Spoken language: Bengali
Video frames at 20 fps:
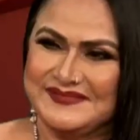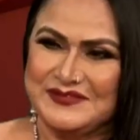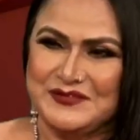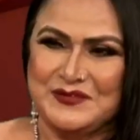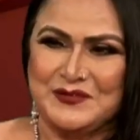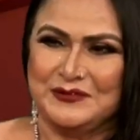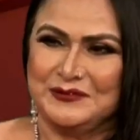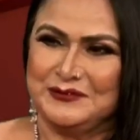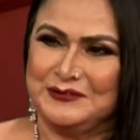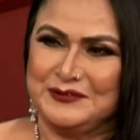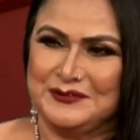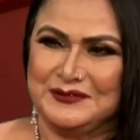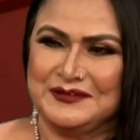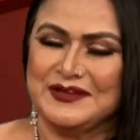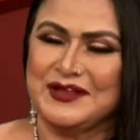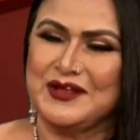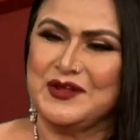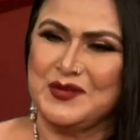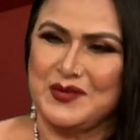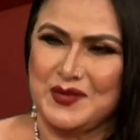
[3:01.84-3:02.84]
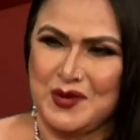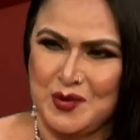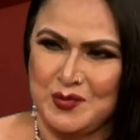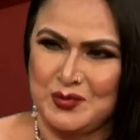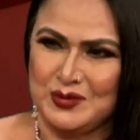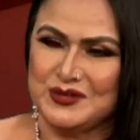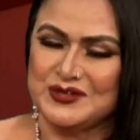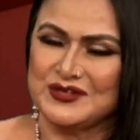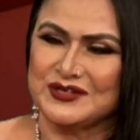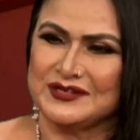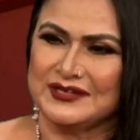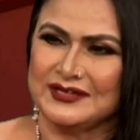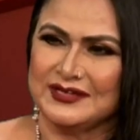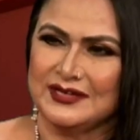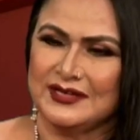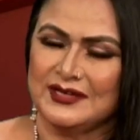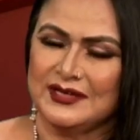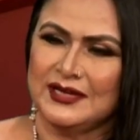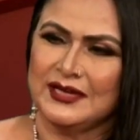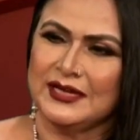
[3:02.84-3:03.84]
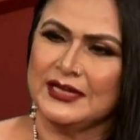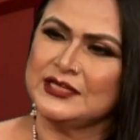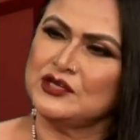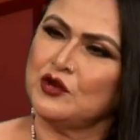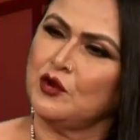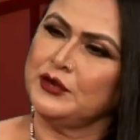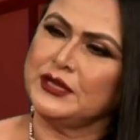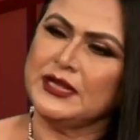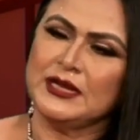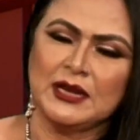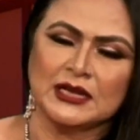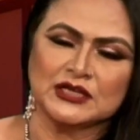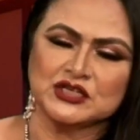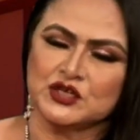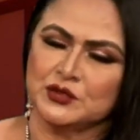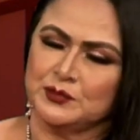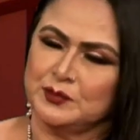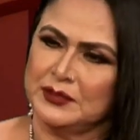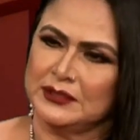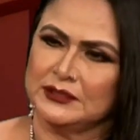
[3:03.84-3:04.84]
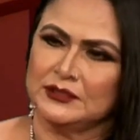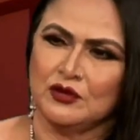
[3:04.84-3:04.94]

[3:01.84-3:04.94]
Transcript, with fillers: অনেক মানুষের কাছে অনেক অনেক টাকার মালিক হতে পারে